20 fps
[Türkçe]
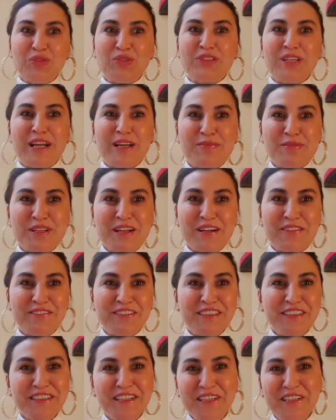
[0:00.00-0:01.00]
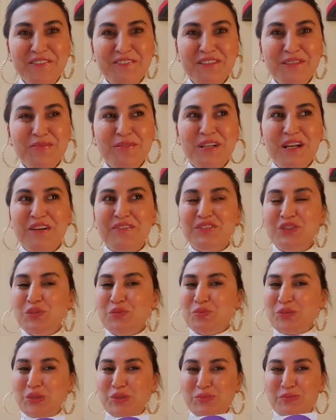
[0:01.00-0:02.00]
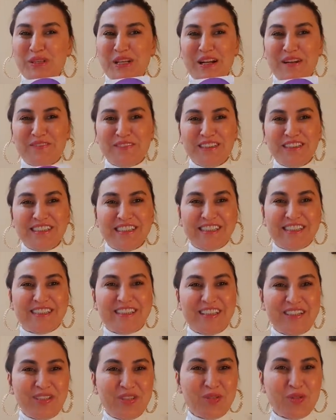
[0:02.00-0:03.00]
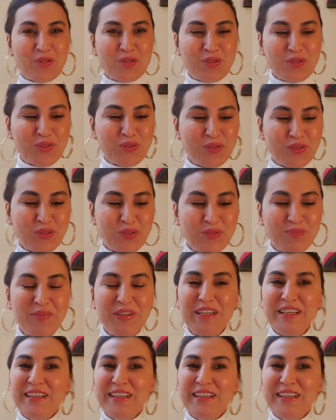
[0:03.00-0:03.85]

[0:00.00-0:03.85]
güzel bir hafta keyifli bir hafta umutlu bir hafta sizlerin olsun diyorum